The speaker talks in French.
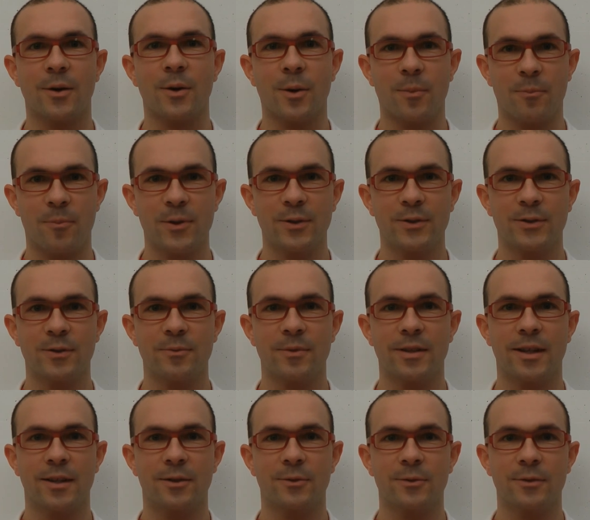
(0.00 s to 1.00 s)
alors bonne semaine
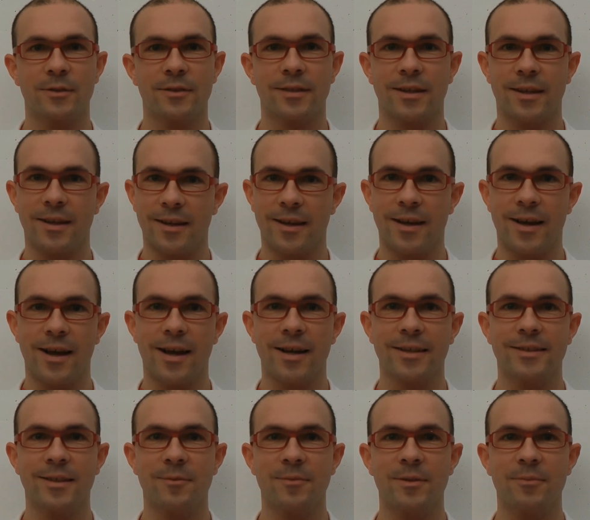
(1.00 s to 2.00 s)
à tous et à
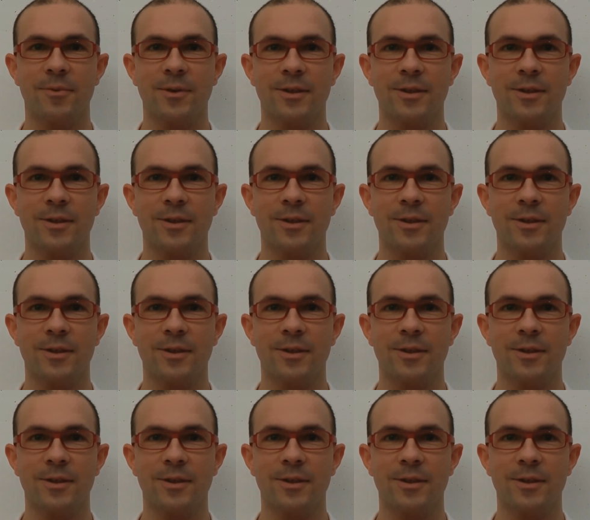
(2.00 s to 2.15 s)
samedi